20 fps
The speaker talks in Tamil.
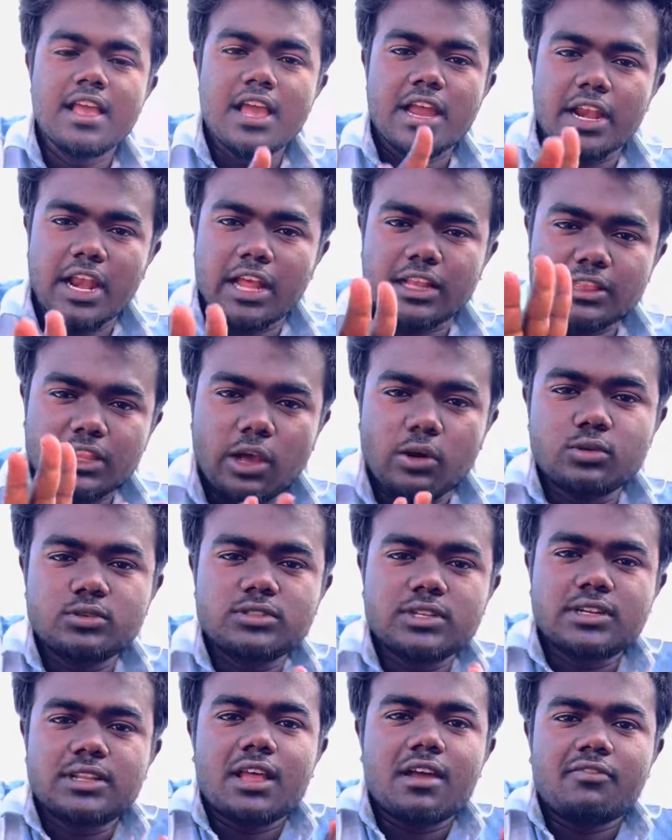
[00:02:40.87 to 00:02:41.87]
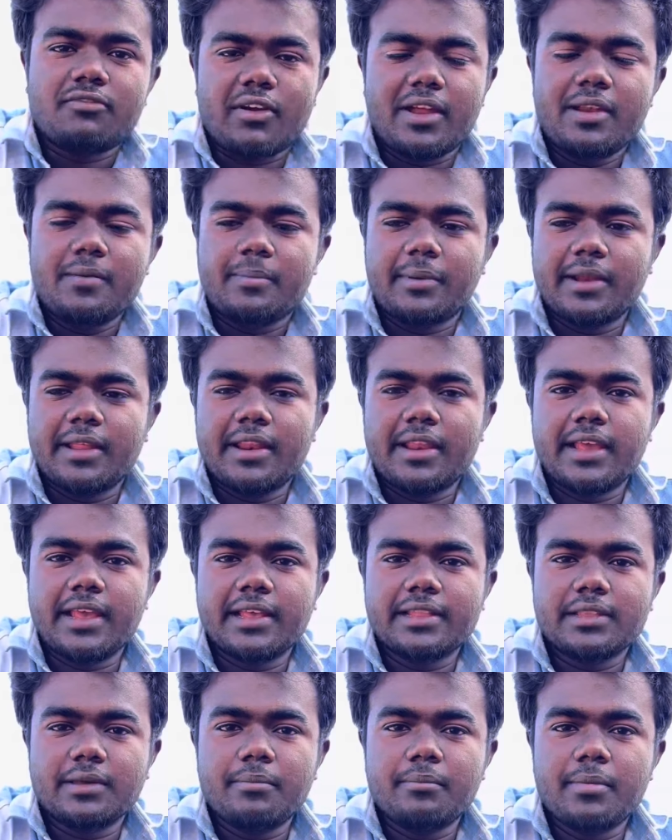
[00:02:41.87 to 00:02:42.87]
நான் தௌசண்ட்னா ஃபைன்
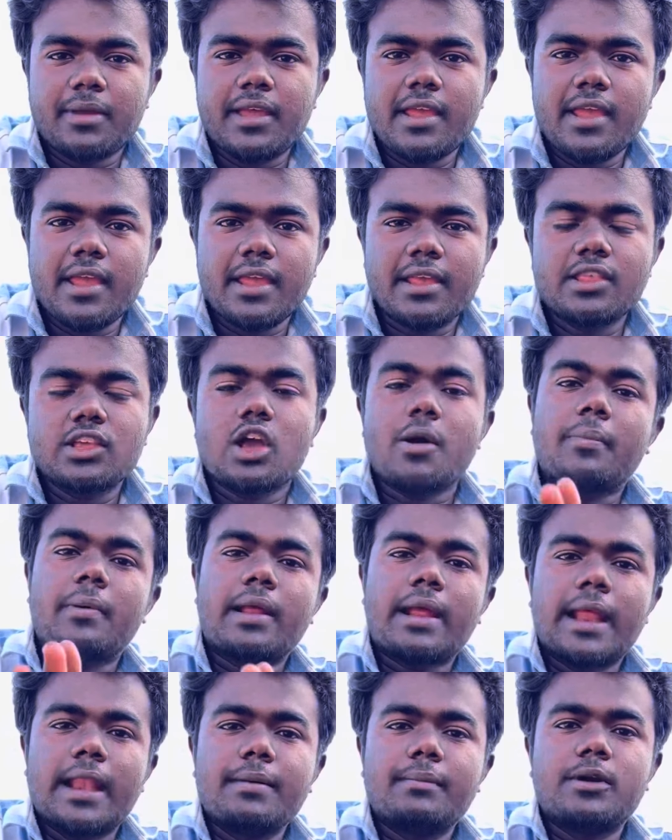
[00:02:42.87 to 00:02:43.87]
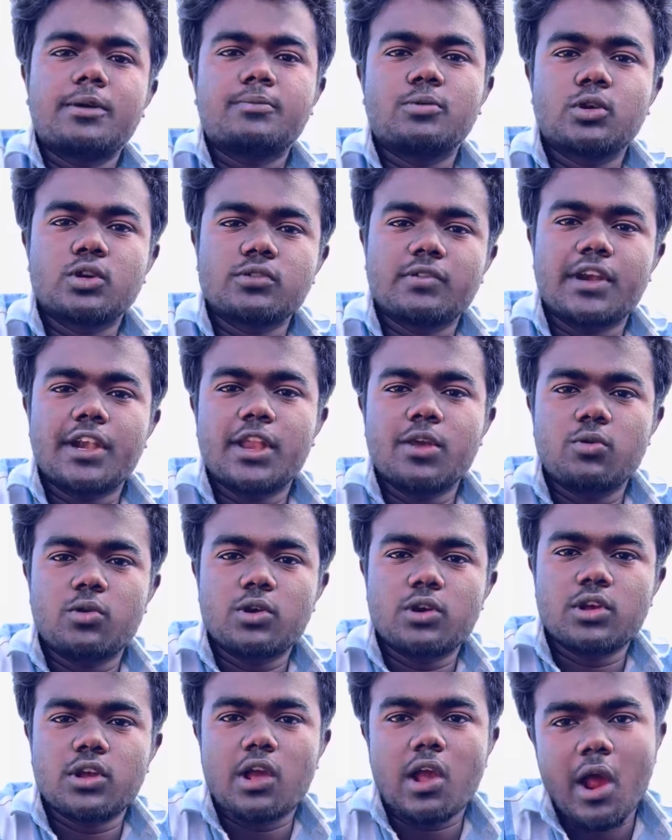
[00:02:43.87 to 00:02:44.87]
பண்ணியிருக்கேன் தம்பி இதுக்கப்புறம் ஹெல்மெட் போட்டு வண்டி
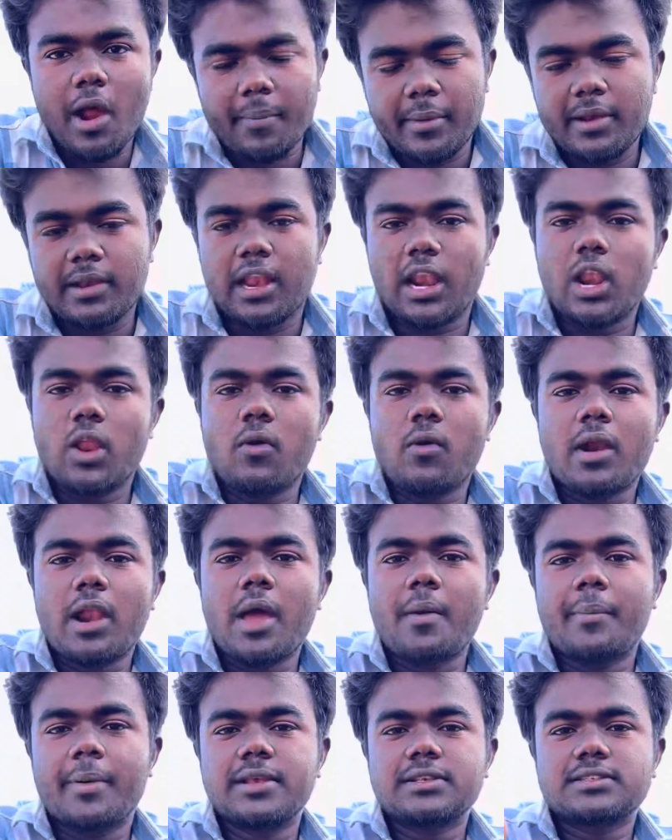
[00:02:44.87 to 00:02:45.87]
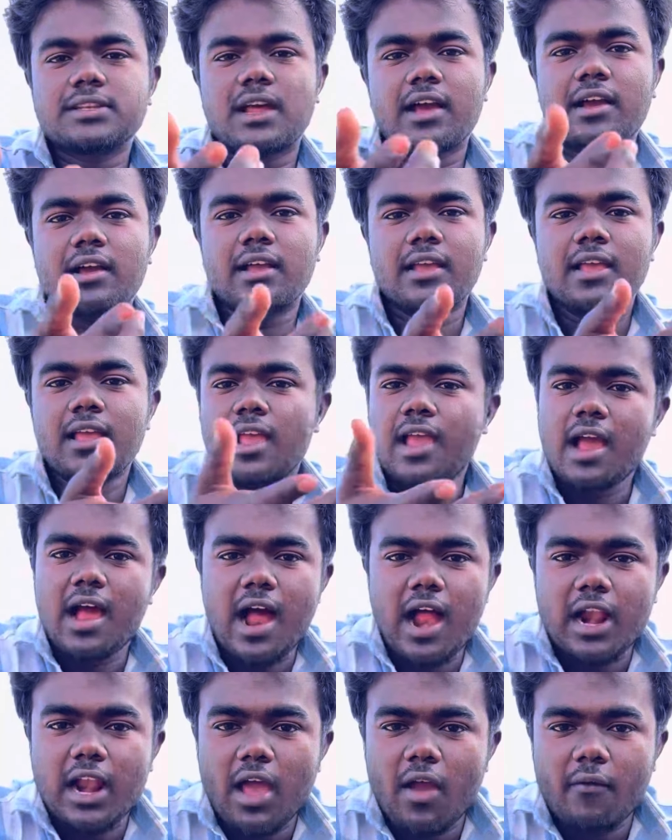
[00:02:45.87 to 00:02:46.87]
ஓட்டுங்க அப்படின்னு நல்லவங்களாக பேசினாங்க
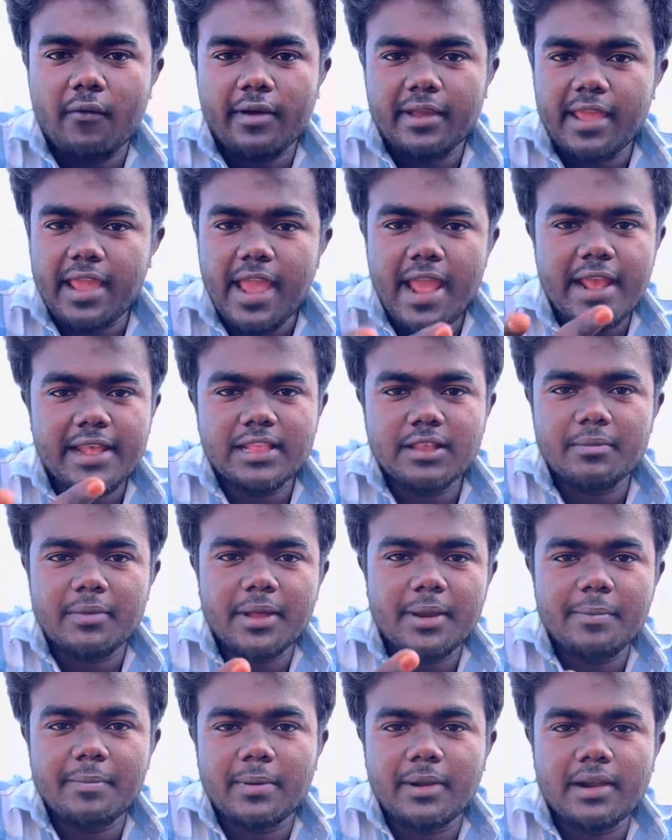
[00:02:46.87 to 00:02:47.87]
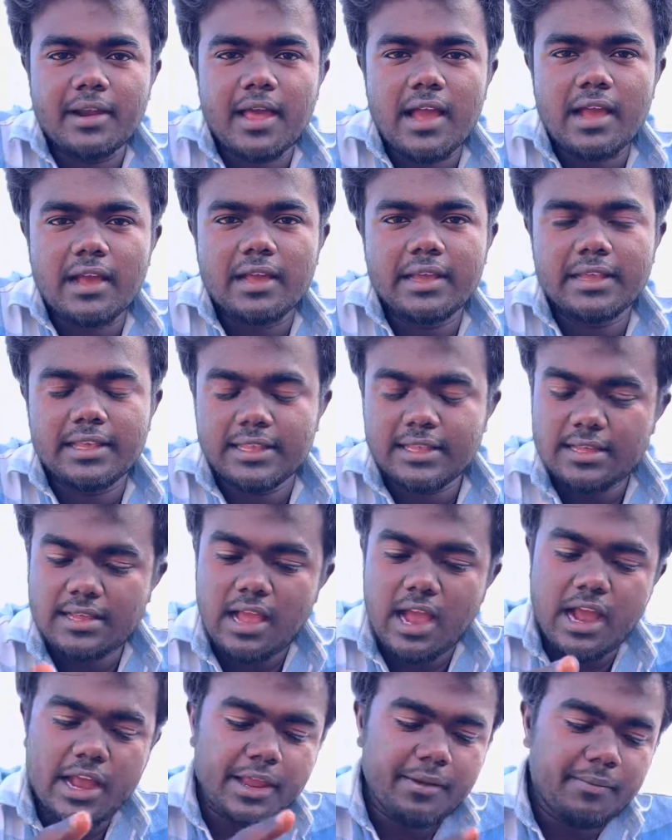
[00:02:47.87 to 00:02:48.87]
ஆனால் அவங்க ஏன் இந்த மாதிரி பண்ணாங்க
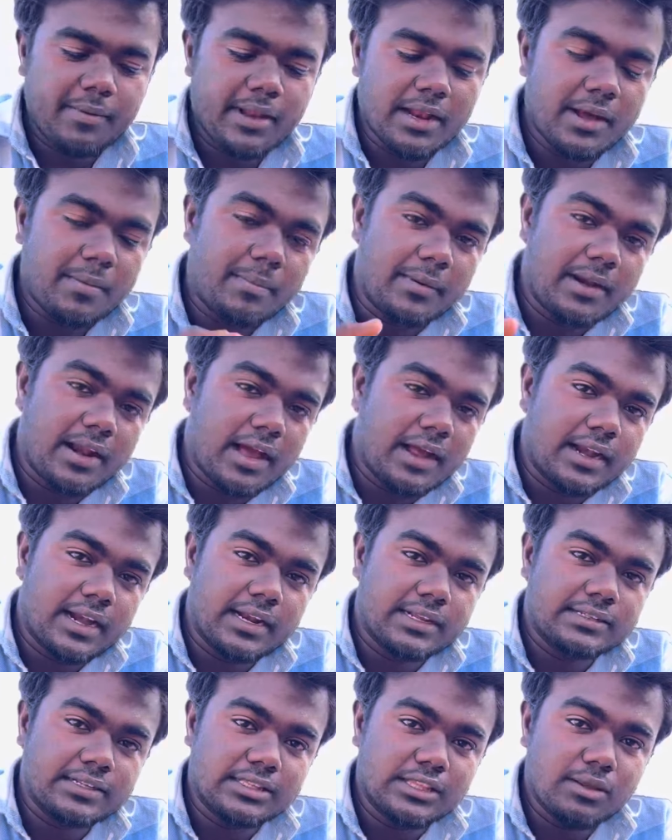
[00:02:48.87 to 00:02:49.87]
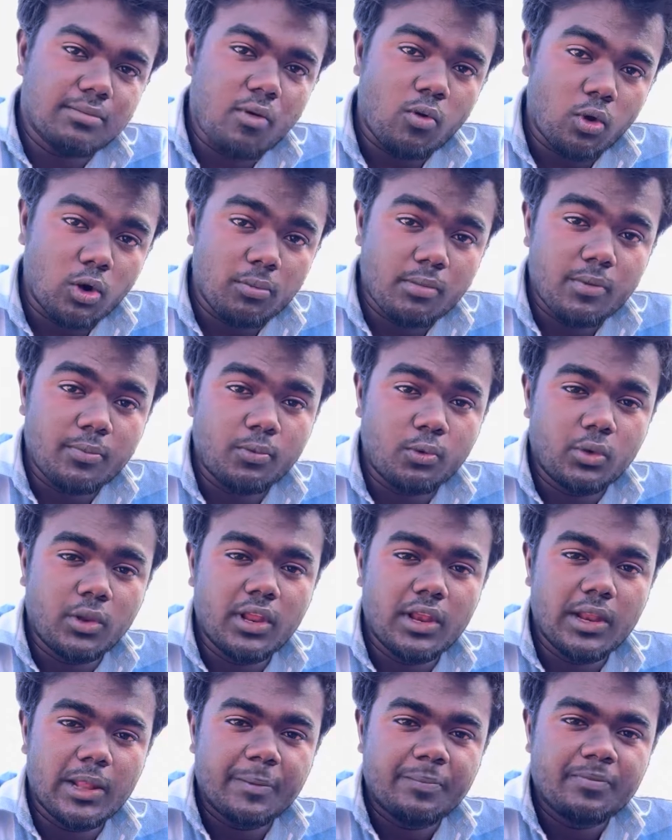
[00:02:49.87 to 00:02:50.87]
எதுக்காக இப்படிலாம் பண்ணாங்கன்னு எனக்கு சத்தியமாக ஒன்றுமே
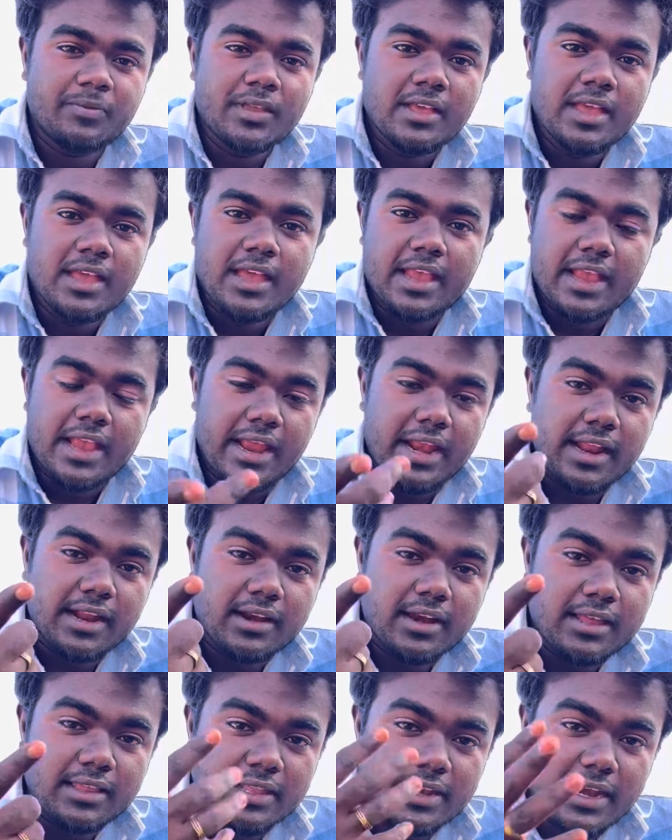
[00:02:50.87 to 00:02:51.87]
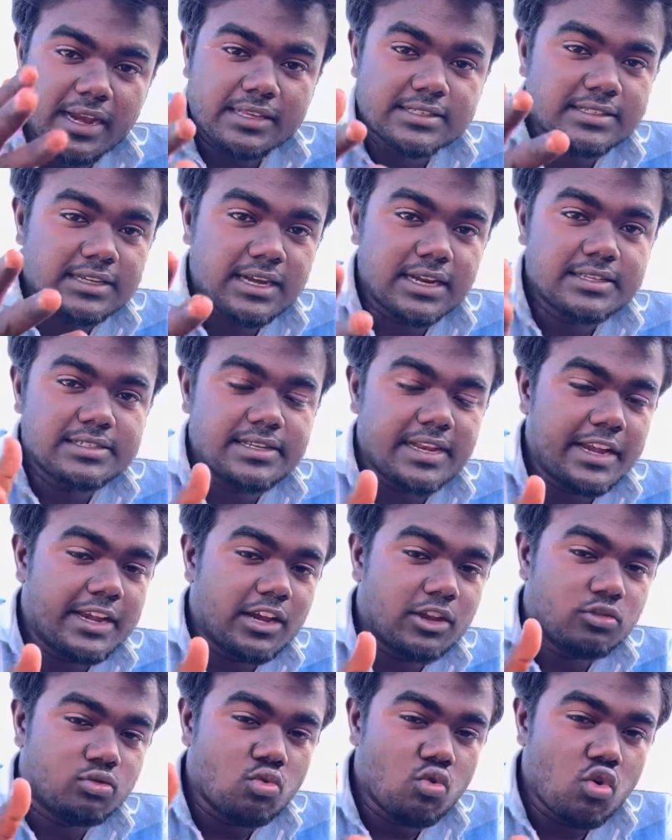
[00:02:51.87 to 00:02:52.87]
புரியல எனக்குலாம் இதை நினச்சி நினச்சி
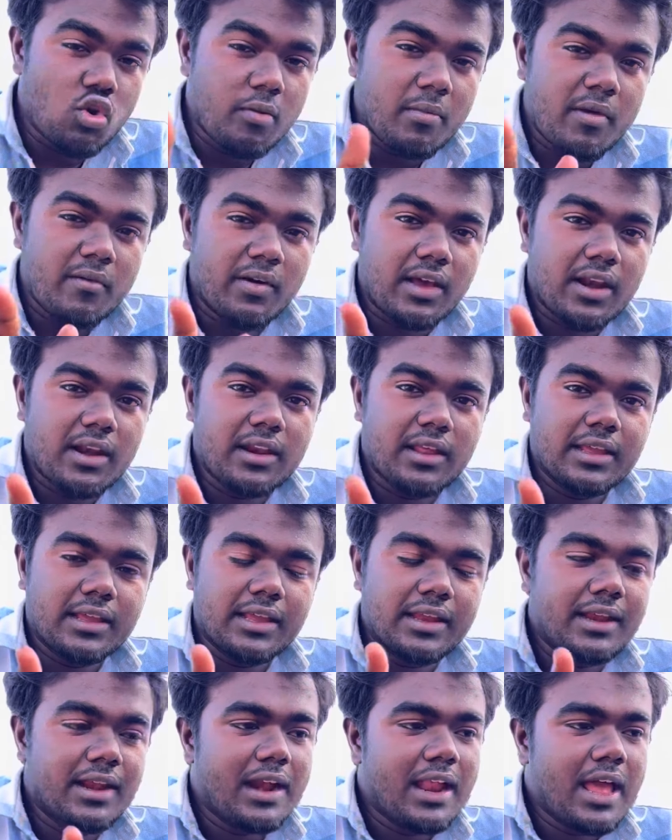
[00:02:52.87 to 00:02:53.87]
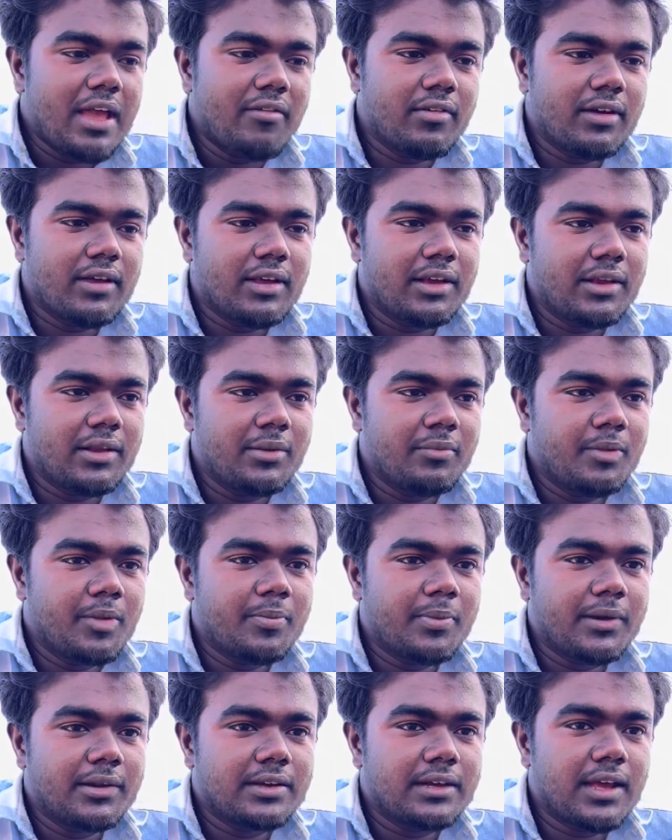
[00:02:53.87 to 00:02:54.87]
நைட்லாம் தூக்கமே வரல என்னடா இவங்க இப்படி
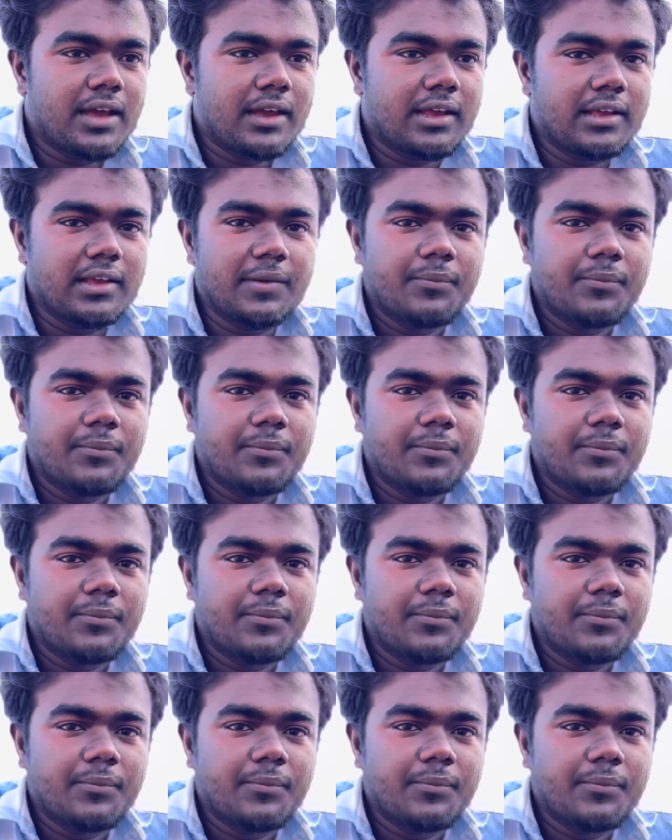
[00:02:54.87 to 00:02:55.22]
பண்ணிட்டாங்க